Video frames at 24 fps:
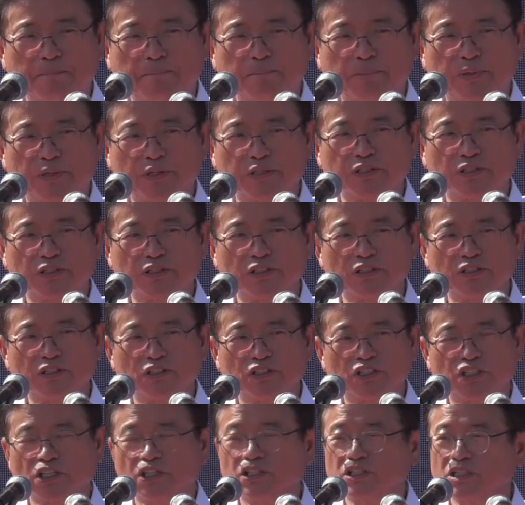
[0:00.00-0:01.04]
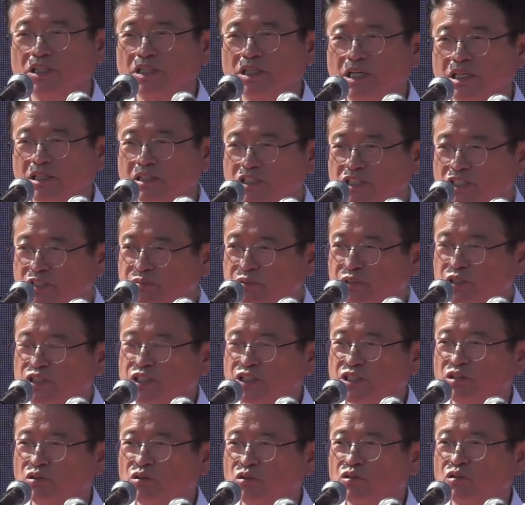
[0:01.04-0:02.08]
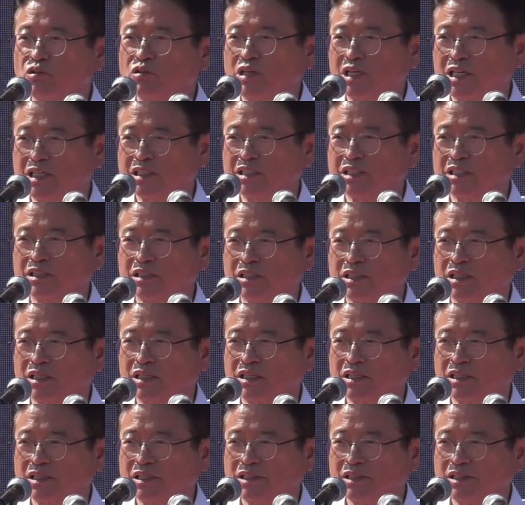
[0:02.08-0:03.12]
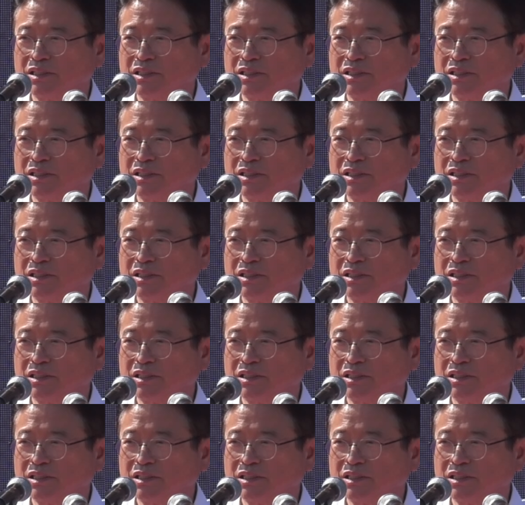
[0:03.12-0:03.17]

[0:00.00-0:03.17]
그래서 저는 천년 가는 집을 지어놓고 가야 된다.